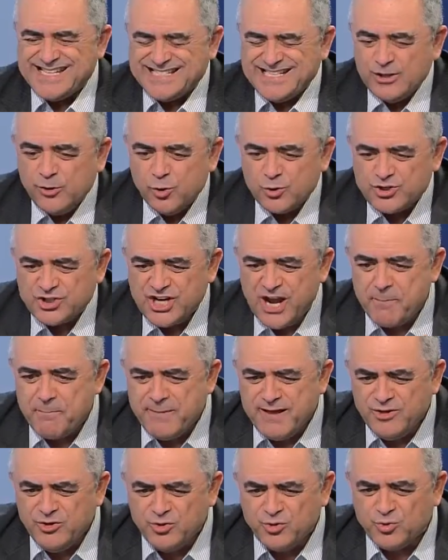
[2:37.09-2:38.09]
Esse
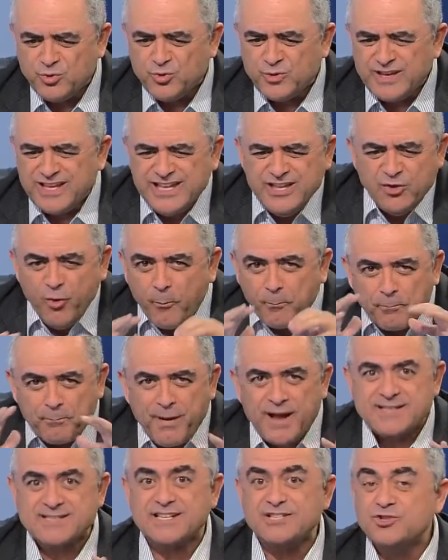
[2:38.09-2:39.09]
loteamento que não
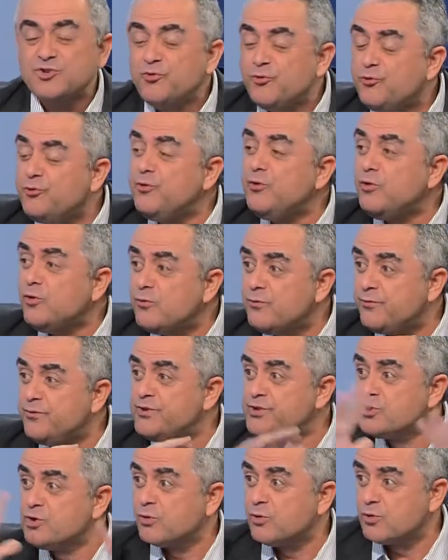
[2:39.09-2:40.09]
passa de um
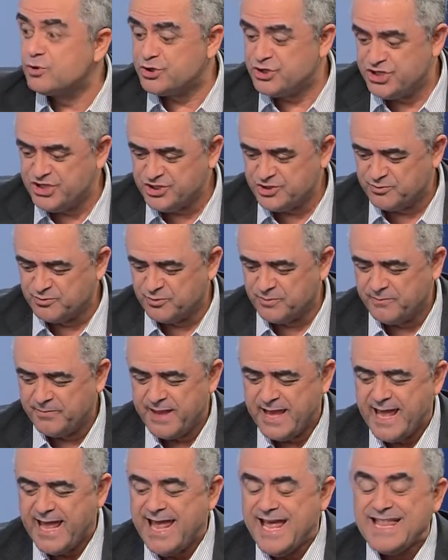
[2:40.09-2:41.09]

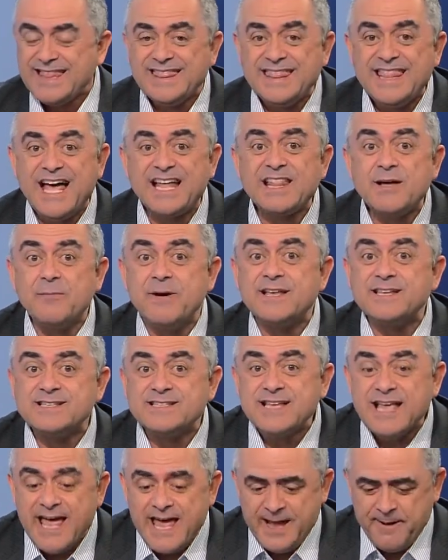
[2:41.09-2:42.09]
fisiologismo nada
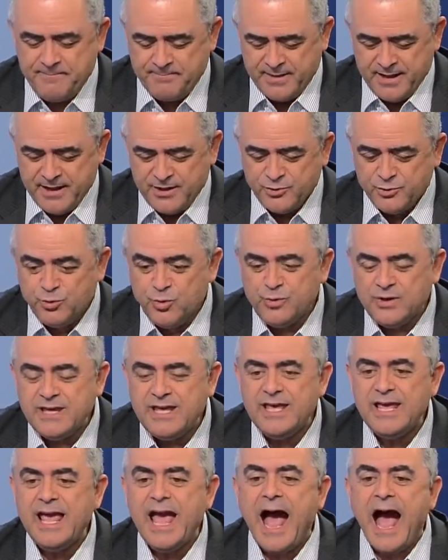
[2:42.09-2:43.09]
mais é do
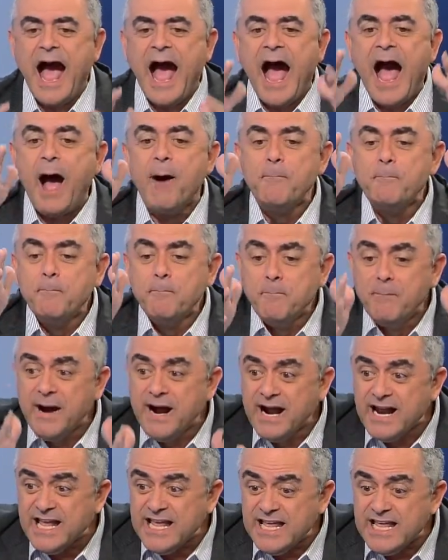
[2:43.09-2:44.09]
que a
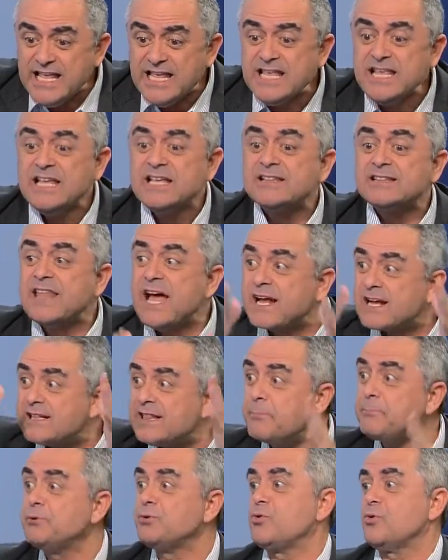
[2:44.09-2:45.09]
mãe da
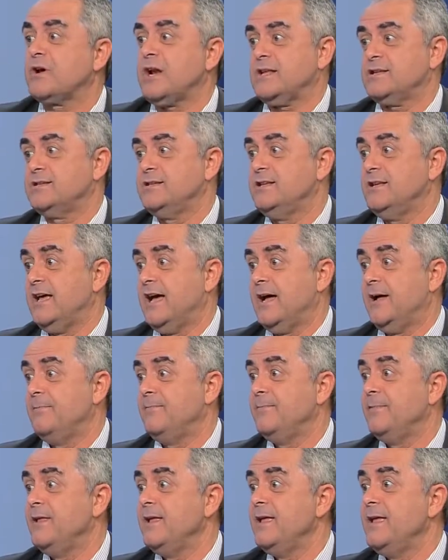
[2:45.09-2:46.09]
cleptocracia.